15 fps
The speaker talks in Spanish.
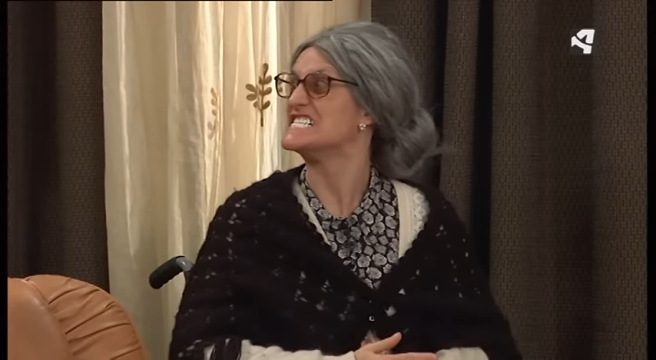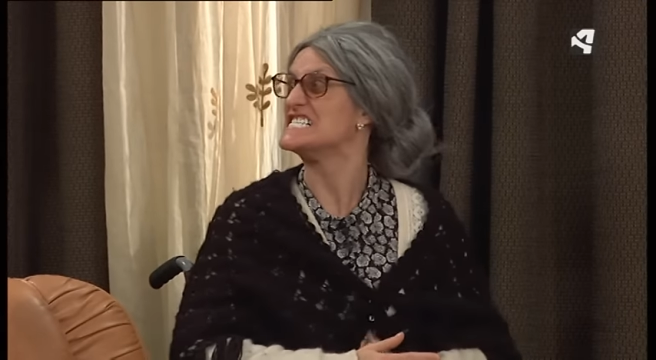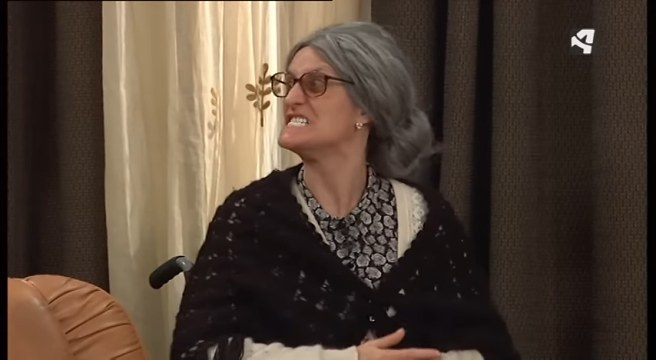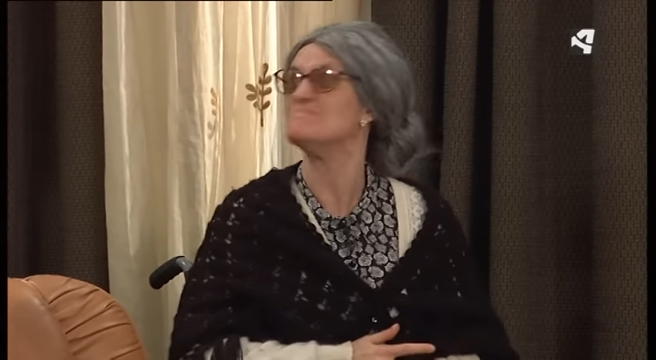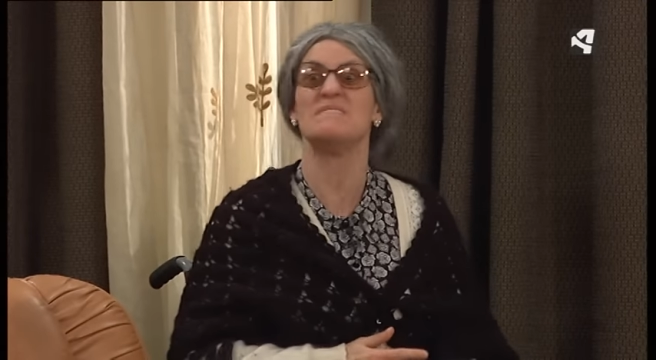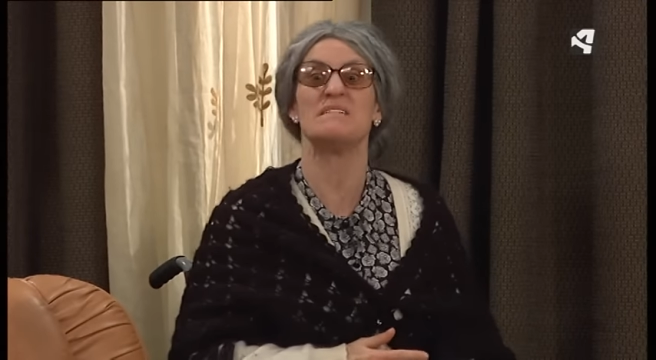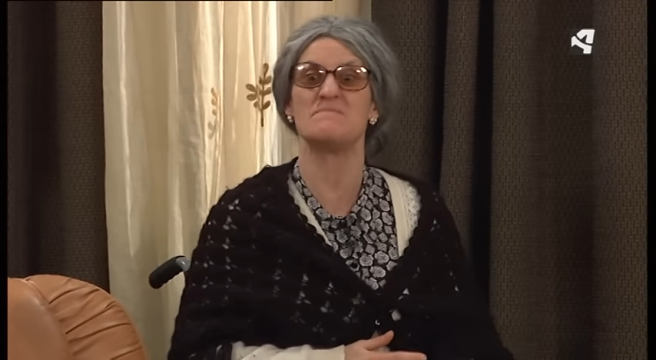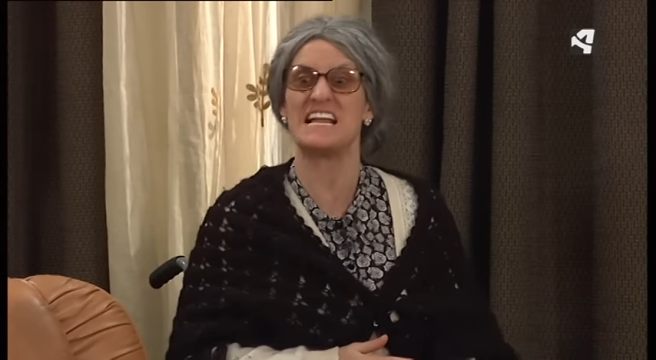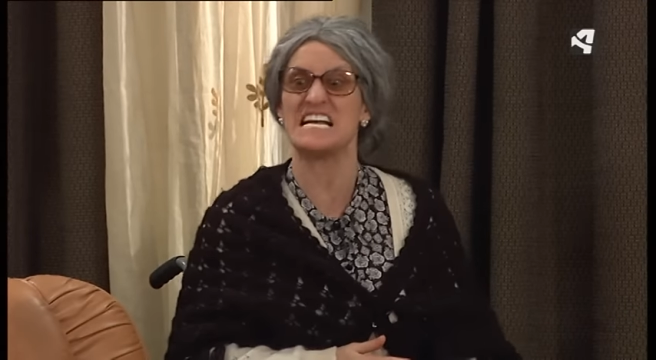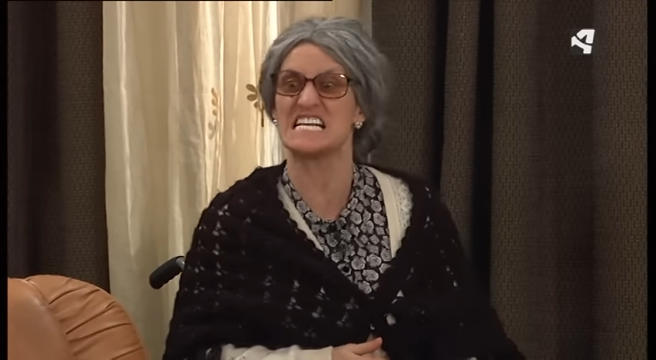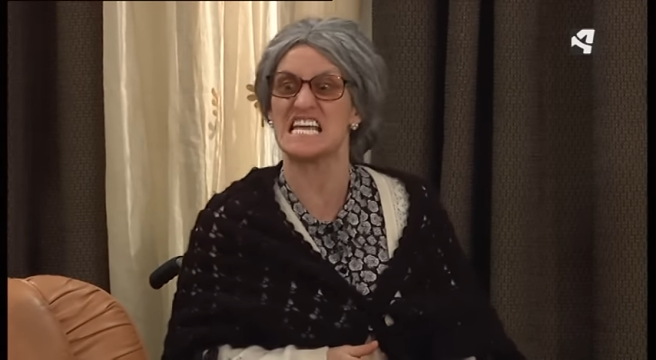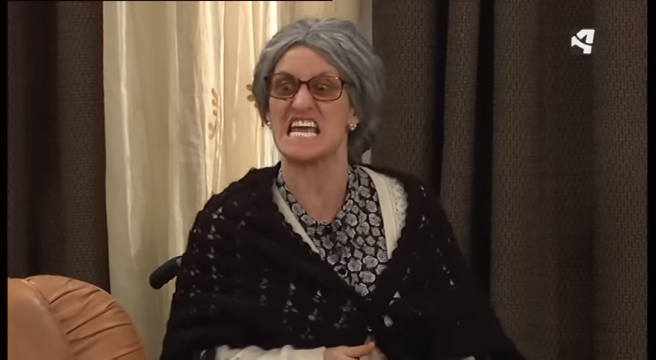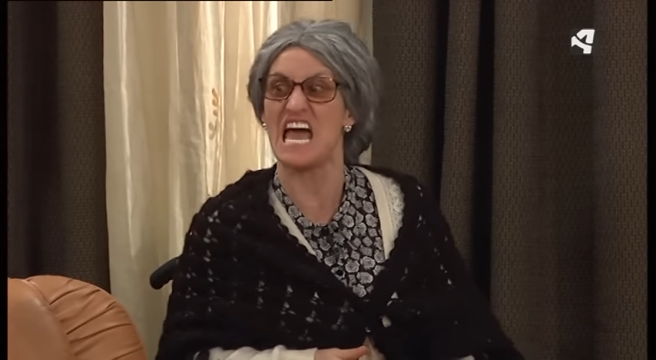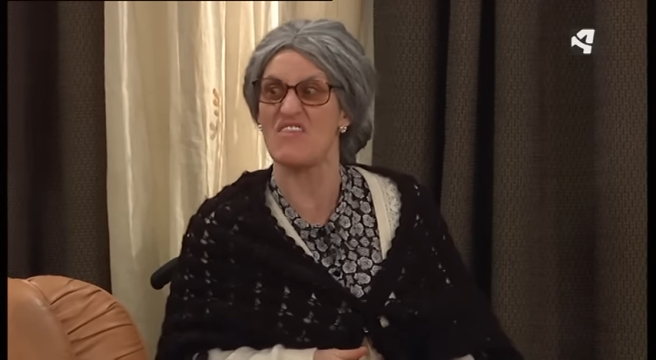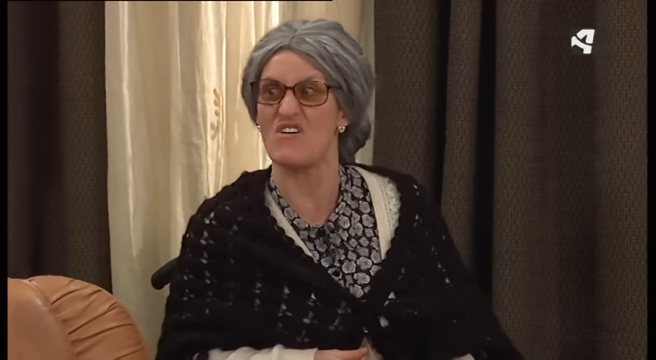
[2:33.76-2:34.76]
Y me he
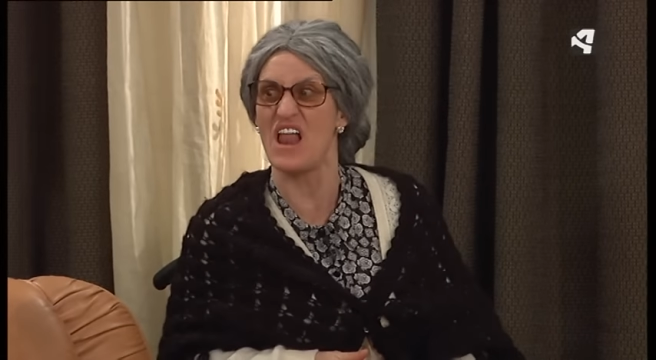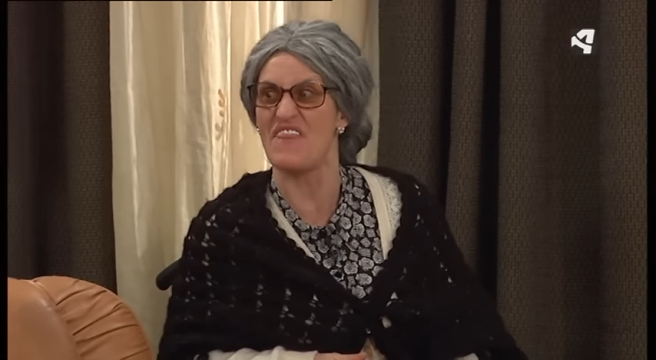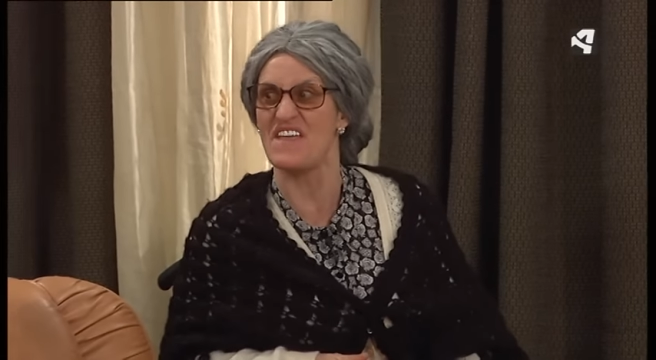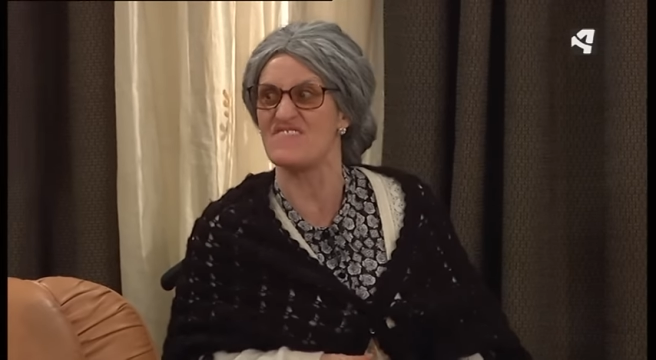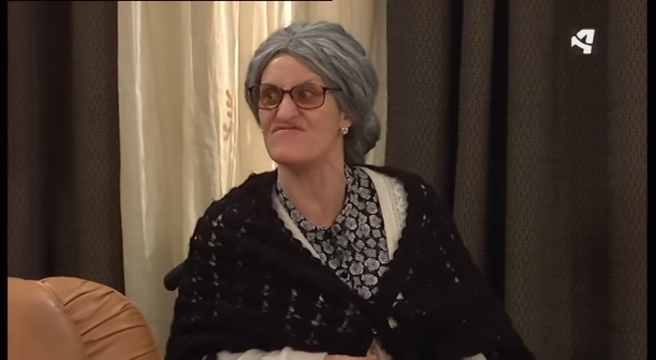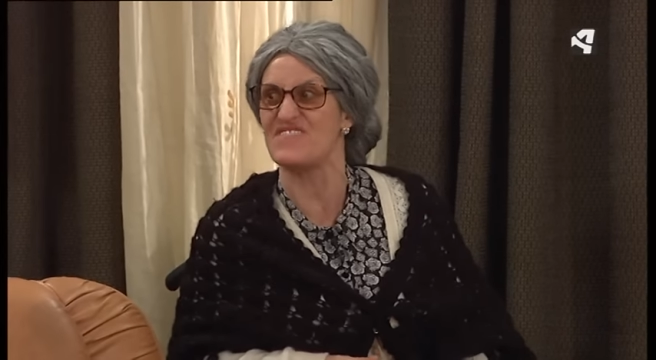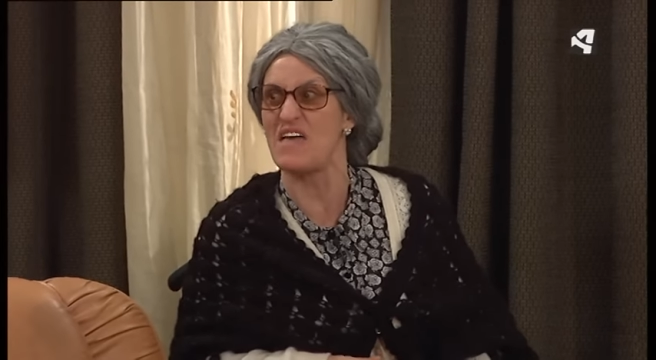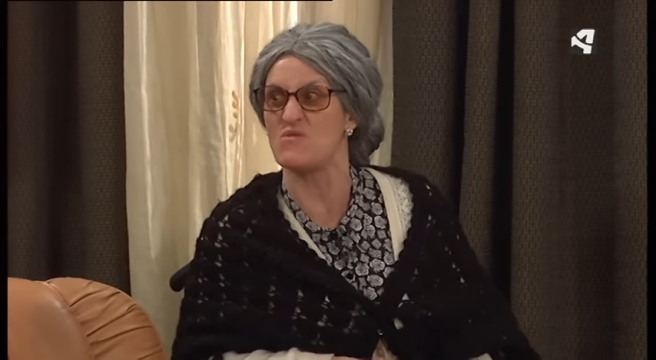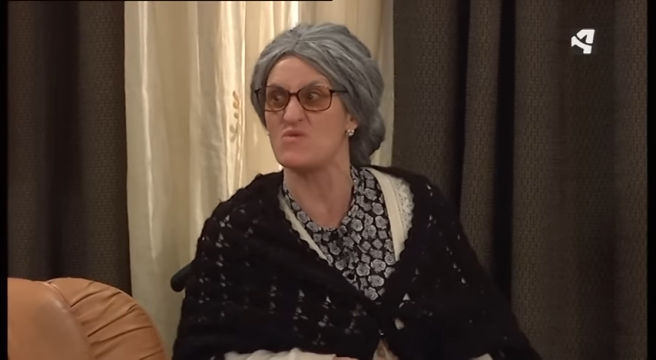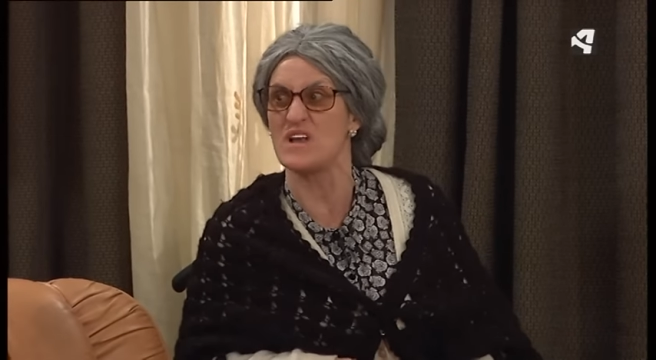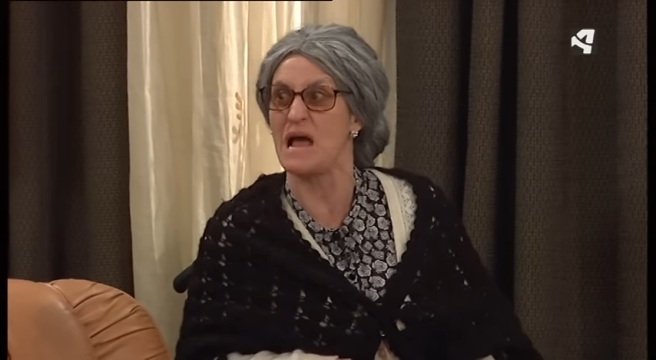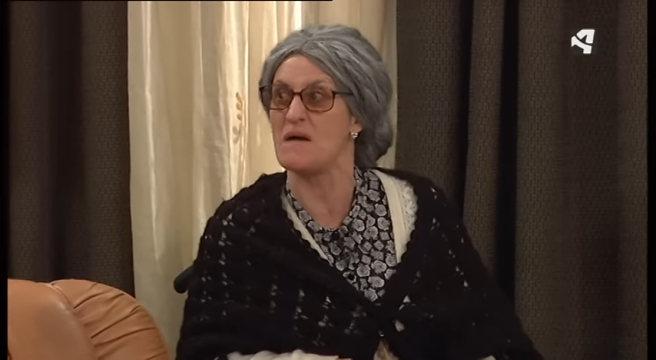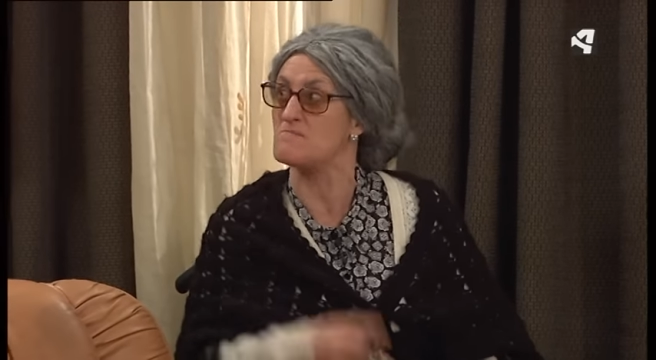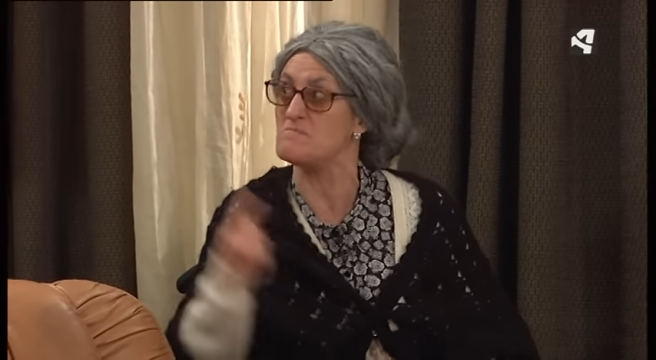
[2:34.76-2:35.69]
blanqueado la dentadura,